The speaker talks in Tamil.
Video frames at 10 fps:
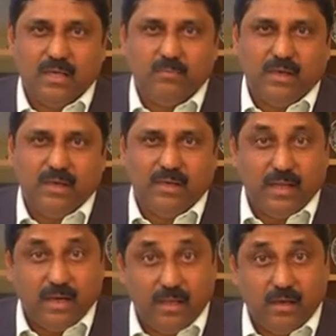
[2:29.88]
இது மாதிரி
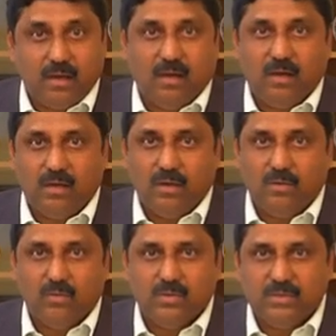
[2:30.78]
நிறைய காரணங்கள்
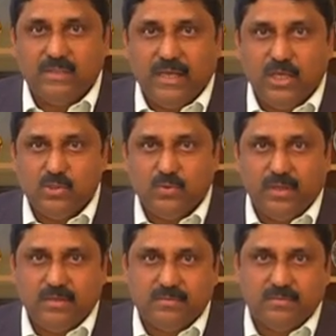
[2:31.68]
சின்ன
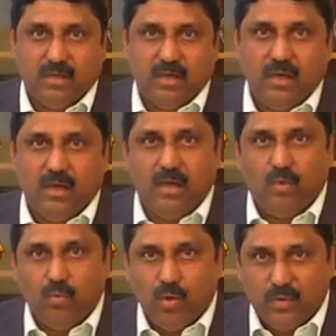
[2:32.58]
இன்ஜுரிஸ்
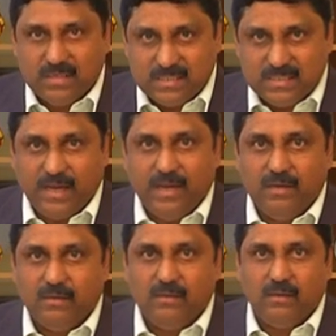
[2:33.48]
ஓவர்
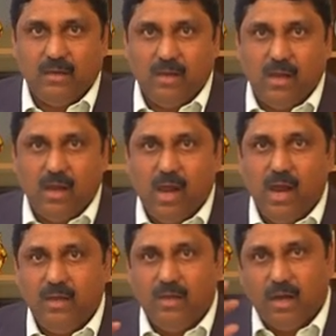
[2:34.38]
ஸ்ட்ரெயின்
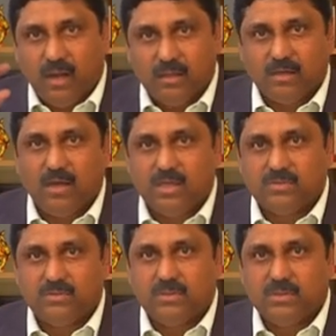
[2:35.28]
அண்ட் அனதர்
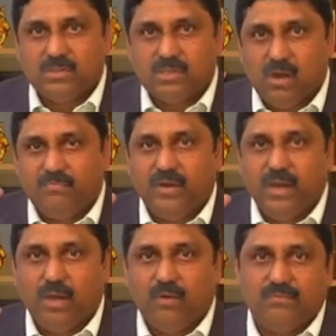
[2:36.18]
காஸ் வந்து
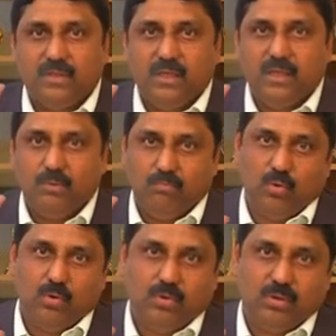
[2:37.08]
சாஃபனிங் ஆஃப் தி
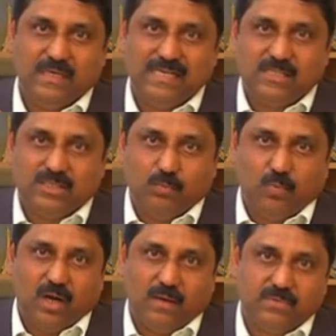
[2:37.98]
போன் டிஸ்க்கு
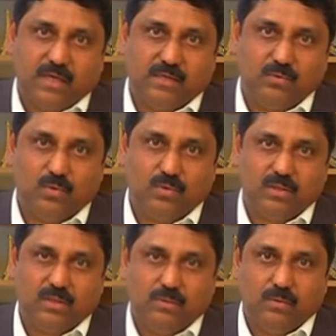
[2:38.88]
பொர்லாப்ஸ் ஆகிடுது ஒவ்வொரு
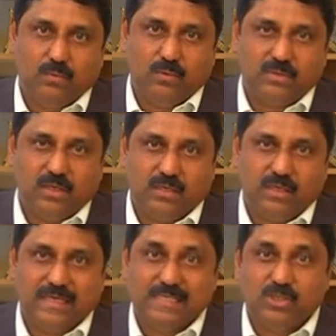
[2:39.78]
ஒவ்வொரு
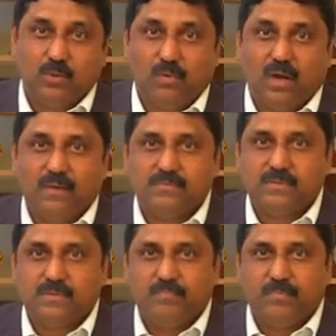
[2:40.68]
சிலருக்கு டிஸ்க்கு
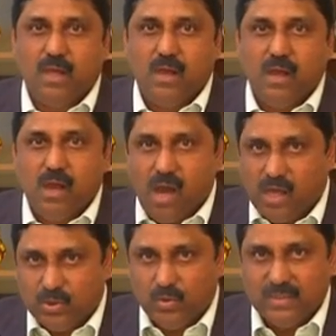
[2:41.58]
பொர்லாப்ஸ்
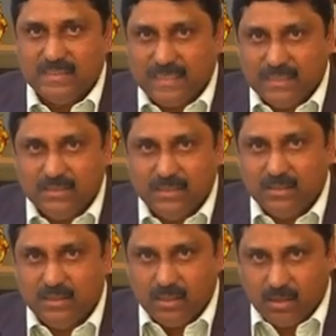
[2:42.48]
அதனோடு சேர்ந்து
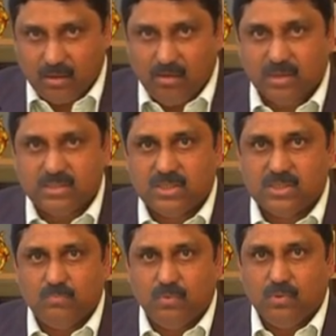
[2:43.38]
அந்த
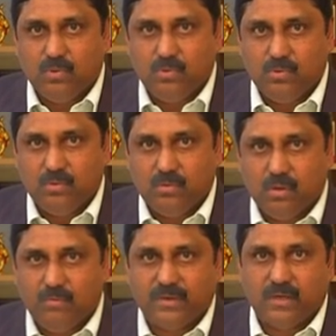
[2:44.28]
காக்சிக்ஸ் போனும்
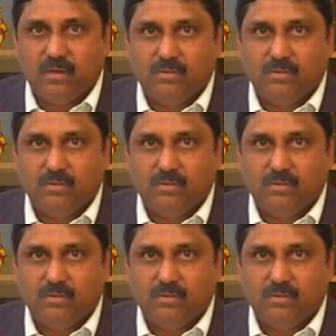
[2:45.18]
அஃபெக்ட்